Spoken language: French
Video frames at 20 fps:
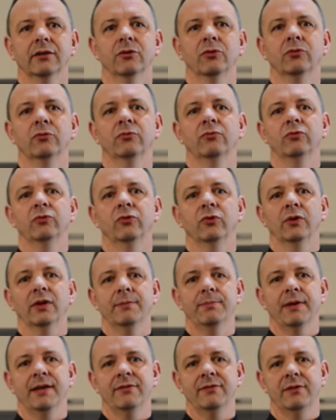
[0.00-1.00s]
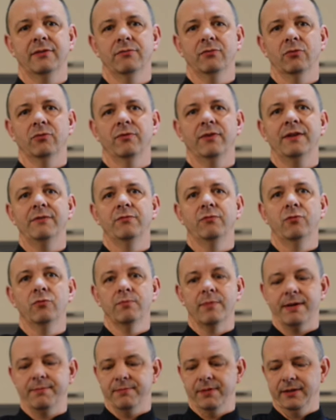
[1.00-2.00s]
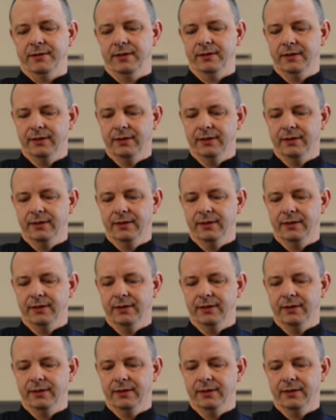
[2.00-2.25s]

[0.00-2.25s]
que vous n'aurez pas si vous le faites vous-même.